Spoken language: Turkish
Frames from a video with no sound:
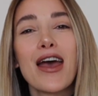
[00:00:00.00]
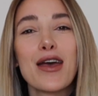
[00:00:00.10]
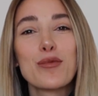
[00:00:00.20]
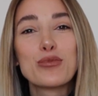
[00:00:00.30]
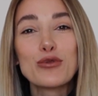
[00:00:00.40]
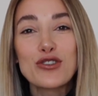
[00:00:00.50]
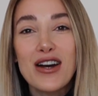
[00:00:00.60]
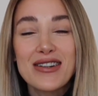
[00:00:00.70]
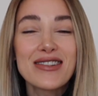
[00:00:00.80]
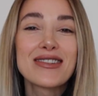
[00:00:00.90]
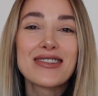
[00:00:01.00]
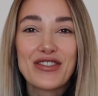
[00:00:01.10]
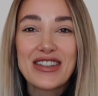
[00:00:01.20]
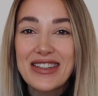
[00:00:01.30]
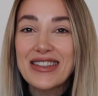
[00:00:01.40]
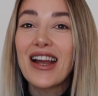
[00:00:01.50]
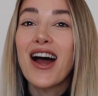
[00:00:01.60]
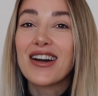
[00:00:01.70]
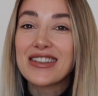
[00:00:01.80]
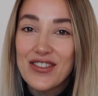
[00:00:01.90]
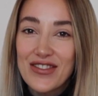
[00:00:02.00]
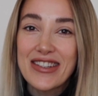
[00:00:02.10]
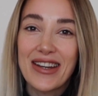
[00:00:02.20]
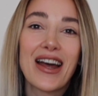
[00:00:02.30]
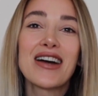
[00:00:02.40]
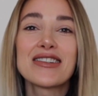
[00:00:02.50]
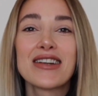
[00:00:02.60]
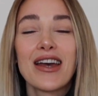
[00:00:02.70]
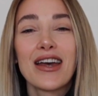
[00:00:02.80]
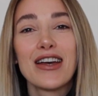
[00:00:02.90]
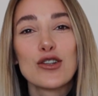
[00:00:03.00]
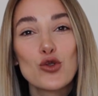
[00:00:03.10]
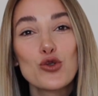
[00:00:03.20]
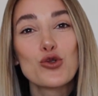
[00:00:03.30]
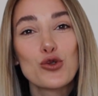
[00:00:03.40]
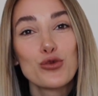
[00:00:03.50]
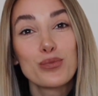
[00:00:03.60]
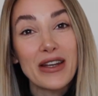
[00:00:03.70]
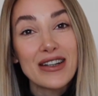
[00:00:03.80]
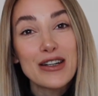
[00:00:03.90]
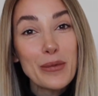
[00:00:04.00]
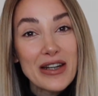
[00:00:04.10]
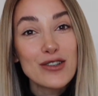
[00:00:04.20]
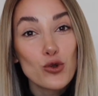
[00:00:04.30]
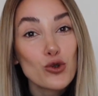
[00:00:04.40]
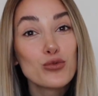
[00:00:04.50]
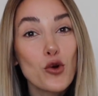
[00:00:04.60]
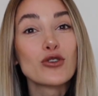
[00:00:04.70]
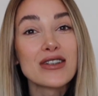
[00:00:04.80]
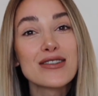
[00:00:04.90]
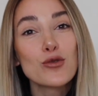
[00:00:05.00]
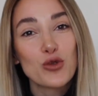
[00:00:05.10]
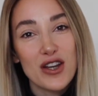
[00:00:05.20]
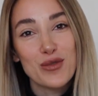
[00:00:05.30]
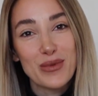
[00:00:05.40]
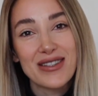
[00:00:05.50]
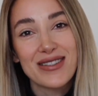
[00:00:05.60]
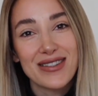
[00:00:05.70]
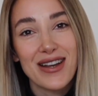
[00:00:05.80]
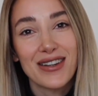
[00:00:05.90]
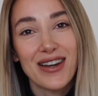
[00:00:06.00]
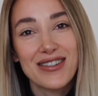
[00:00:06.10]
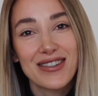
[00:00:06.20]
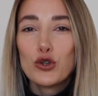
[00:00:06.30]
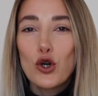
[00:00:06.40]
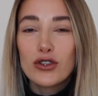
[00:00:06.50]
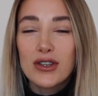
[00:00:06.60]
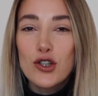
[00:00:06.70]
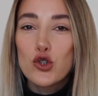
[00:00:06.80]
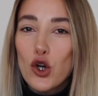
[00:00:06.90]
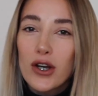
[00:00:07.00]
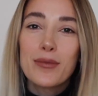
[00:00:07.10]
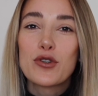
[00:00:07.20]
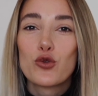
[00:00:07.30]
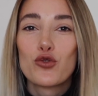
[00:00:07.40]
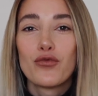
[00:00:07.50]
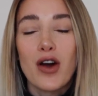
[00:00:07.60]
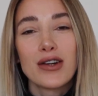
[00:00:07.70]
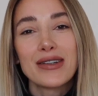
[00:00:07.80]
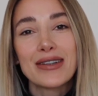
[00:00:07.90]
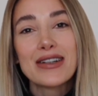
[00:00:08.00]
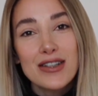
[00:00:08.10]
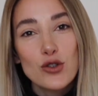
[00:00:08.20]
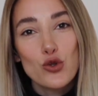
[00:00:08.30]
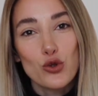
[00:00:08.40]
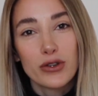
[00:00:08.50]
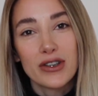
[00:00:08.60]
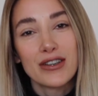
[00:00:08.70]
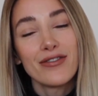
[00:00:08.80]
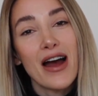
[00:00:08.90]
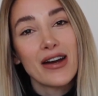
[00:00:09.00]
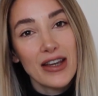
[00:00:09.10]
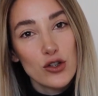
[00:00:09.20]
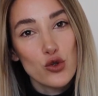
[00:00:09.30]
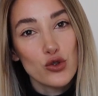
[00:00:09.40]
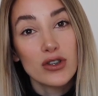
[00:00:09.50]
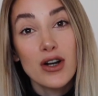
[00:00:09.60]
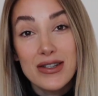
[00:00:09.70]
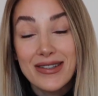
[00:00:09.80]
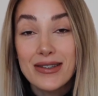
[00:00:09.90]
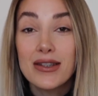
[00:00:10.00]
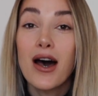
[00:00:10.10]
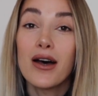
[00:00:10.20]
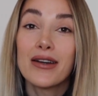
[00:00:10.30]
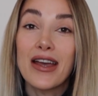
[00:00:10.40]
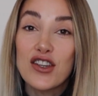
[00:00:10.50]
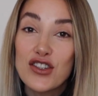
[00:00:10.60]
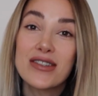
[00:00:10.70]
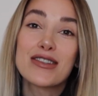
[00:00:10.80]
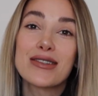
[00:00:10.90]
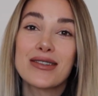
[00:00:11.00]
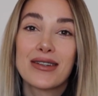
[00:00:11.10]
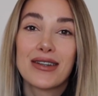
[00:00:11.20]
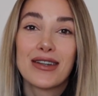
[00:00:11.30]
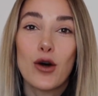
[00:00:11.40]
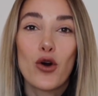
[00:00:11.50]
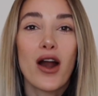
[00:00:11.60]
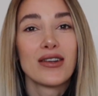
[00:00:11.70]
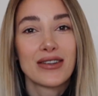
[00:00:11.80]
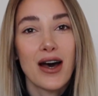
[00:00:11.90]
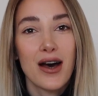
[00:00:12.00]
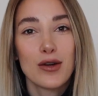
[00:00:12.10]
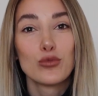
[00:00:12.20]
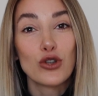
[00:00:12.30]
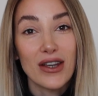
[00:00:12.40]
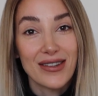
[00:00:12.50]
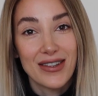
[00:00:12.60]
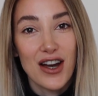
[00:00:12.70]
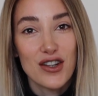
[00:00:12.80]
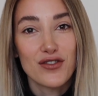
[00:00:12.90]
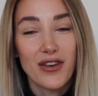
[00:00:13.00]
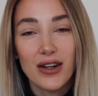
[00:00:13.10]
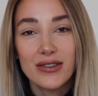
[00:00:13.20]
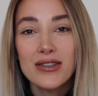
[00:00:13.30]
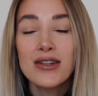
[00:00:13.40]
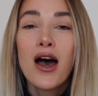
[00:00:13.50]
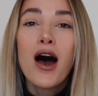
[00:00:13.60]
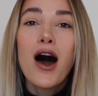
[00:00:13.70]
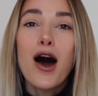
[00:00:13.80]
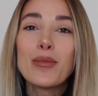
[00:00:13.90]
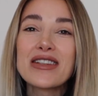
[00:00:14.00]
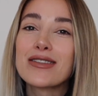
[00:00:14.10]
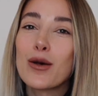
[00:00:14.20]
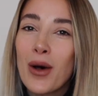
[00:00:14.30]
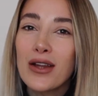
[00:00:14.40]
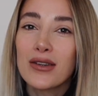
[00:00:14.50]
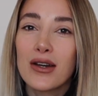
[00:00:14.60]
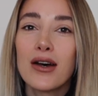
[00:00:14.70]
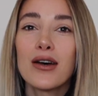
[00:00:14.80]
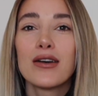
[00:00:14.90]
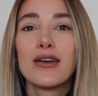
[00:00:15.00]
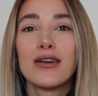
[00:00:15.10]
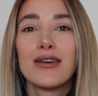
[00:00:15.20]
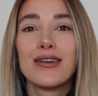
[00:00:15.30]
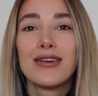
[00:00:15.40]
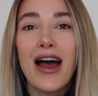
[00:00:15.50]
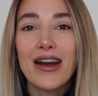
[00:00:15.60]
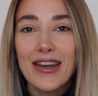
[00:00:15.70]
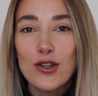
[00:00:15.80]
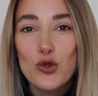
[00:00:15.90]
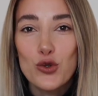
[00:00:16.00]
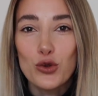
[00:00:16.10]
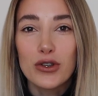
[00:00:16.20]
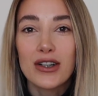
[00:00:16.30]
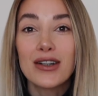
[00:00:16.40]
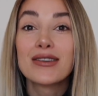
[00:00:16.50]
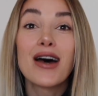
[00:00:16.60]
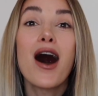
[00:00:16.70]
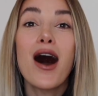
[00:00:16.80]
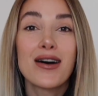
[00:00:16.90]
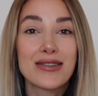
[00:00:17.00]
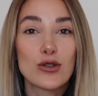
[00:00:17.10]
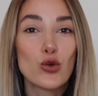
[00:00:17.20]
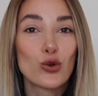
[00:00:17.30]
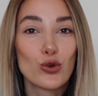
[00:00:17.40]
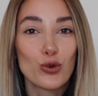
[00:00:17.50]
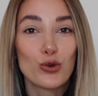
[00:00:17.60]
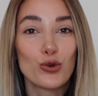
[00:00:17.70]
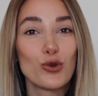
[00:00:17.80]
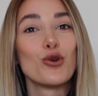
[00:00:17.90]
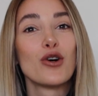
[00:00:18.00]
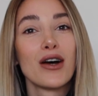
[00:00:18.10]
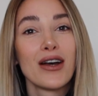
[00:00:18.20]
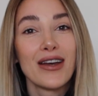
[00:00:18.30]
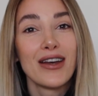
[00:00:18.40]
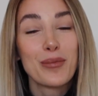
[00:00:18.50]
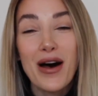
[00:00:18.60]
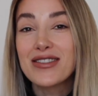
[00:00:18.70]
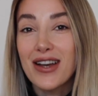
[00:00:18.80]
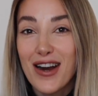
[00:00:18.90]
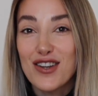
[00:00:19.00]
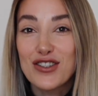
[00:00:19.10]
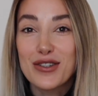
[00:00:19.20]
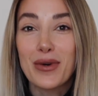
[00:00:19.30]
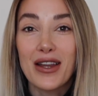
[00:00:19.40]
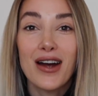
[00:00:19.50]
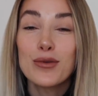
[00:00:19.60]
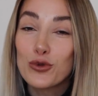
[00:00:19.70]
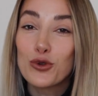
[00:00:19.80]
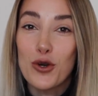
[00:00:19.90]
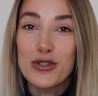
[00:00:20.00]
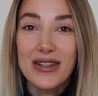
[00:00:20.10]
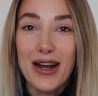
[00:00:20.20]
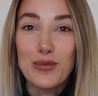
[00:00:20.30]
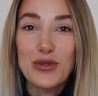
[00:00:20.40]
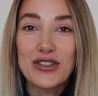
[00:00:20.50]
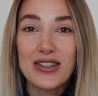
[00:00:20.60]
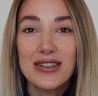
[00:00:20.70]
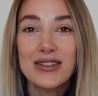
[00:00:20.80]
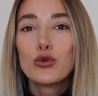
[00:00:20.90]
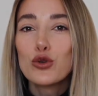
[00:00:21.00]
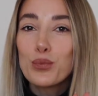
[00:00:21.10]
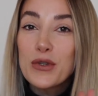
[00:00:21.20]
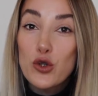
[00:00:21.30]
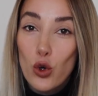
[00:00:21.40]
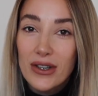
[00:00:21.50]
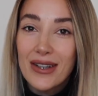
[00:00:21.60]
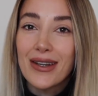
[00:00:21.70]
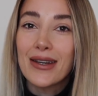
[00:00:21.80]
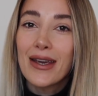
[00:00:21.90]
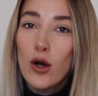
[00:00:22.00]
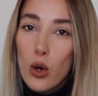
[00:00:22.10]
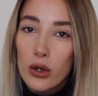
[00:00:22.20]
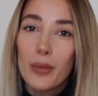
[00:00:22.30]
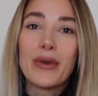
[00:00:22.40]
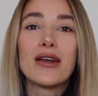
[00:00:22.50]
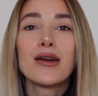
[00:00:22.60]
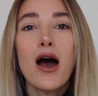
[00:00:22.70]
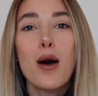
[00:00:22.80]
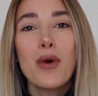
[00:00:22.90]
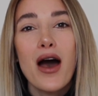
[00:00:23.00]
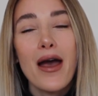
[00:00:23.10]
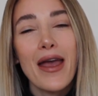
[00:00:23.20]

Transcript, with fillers: e, bu tarz fiziksel aktiviteler e, çocuğun belirli bir doyum noktasına ulaşmasını sağlar. Bu noktada şöyle bir durum var. Kız çocukları ve erkek çocukları aslında eşit e, oranda buna ihtiyacı vardır. Ama zamanla e, erkek çocuklarına daha az dokunulduğu ee, bazı araştırmalar bunu göstermiştir. Bunun birçok nedeni olabilir ama